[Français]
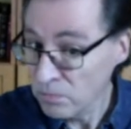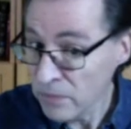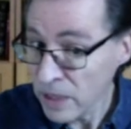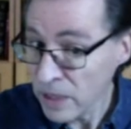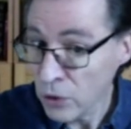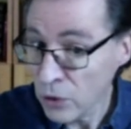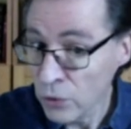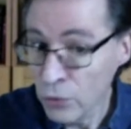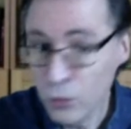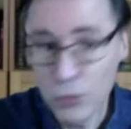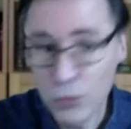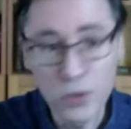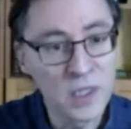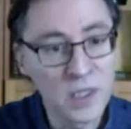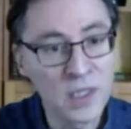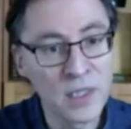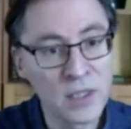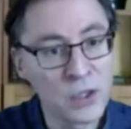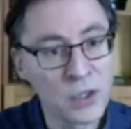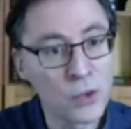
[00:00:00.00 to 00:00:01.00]
méconnu
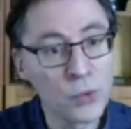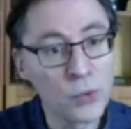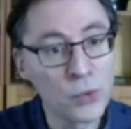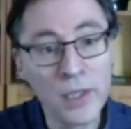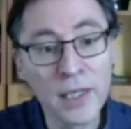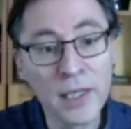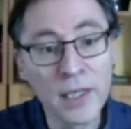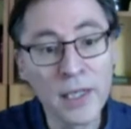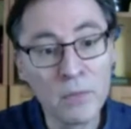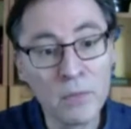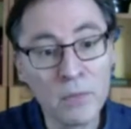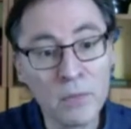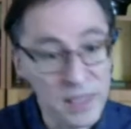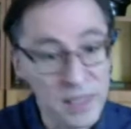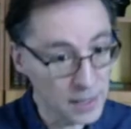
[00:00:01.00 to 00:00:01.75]
qui est celui de l'économie